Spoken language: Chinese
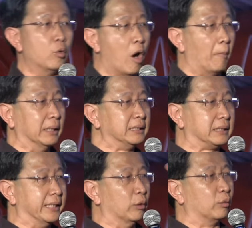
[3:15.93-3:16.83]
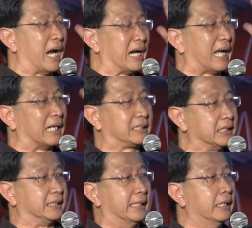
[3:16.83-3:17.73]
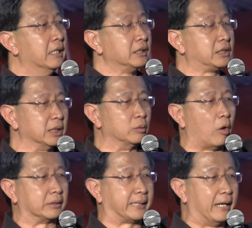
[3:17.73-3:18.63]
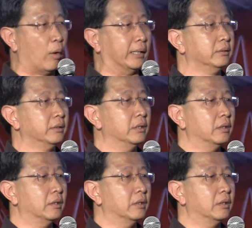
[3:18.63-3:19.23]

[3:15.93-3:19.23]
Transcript: 我们只有让他自己自我沉沦。